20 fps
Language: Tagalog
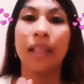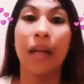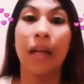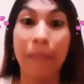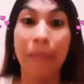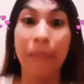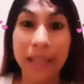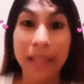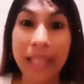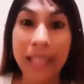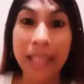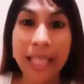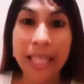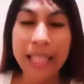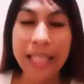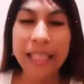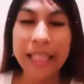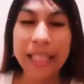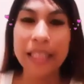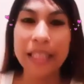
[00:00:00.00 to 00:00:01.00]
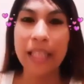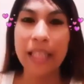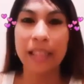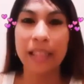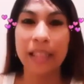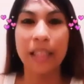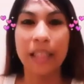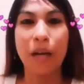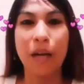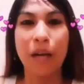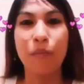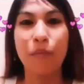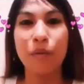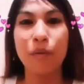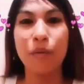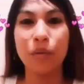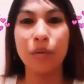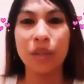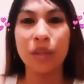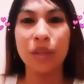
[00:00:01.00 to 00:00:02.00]
Kapatid,
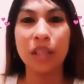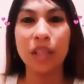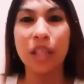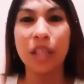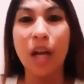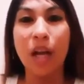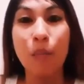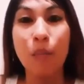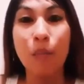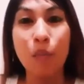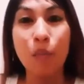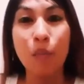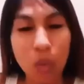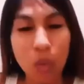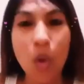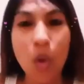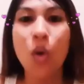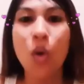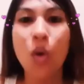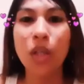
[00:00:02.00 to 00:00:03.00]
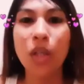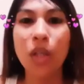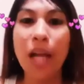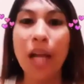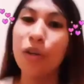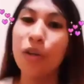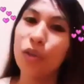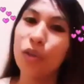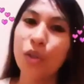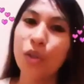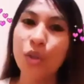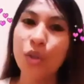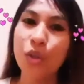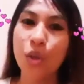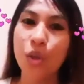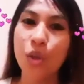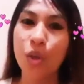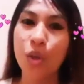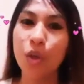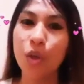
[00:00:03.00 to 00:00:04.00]
Kabu Kabukong
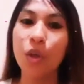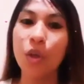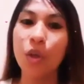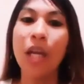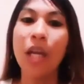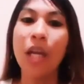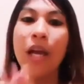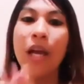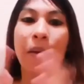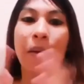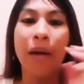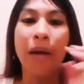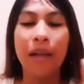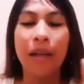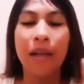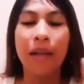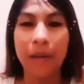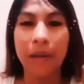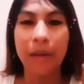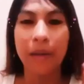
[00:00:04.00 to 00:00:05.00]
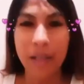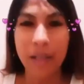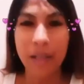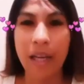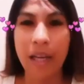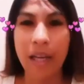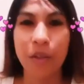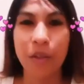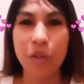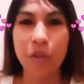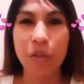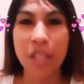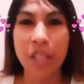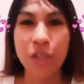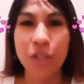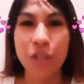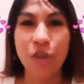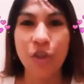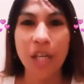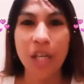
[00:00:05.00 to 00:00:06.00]
Alonso, ang
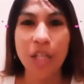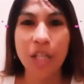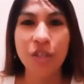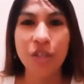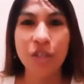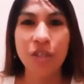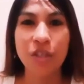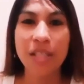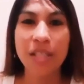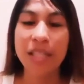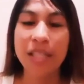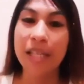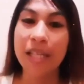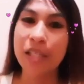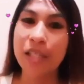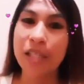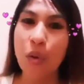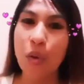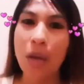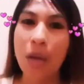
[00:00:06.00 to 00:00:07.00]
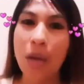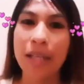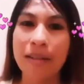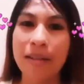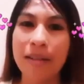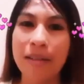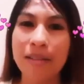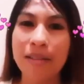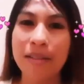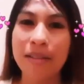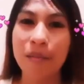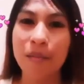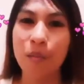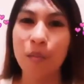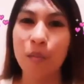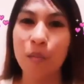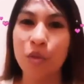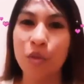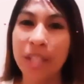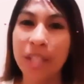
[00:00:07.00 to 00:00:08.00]
congratulations dahil sa wakas
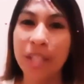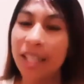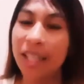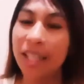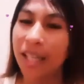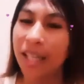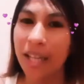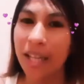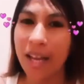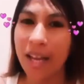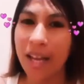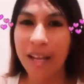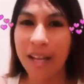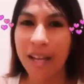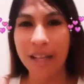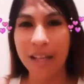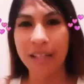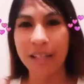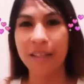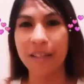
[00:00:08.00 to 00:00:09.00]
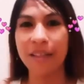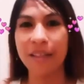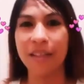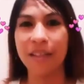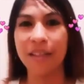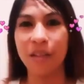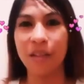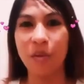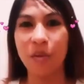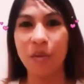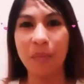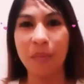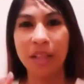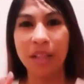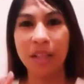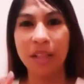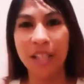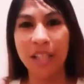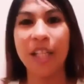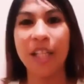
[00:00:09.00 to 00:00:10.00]
Monica na at
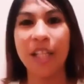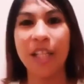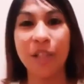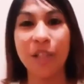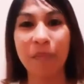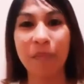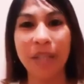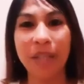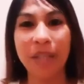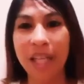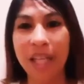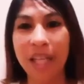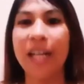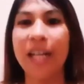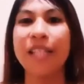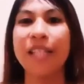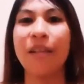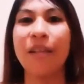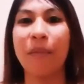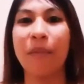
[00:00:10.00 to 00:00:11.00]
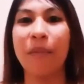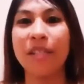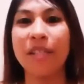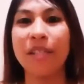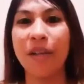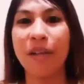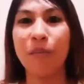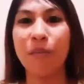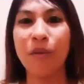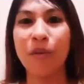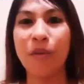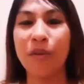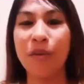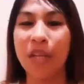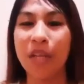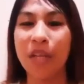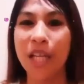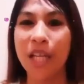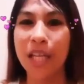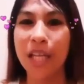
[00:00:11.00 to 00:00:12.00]
dumating na din yung pinakaasa-masa mo
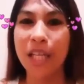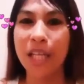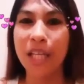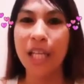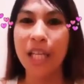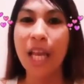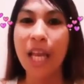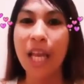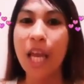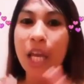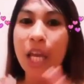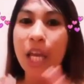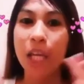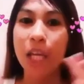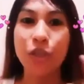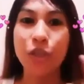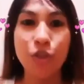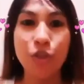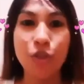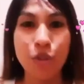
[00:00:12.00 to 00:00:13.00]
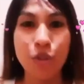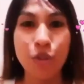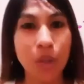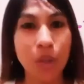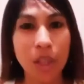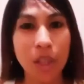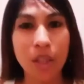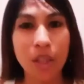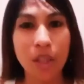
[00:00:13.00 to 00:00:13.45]
and enjoy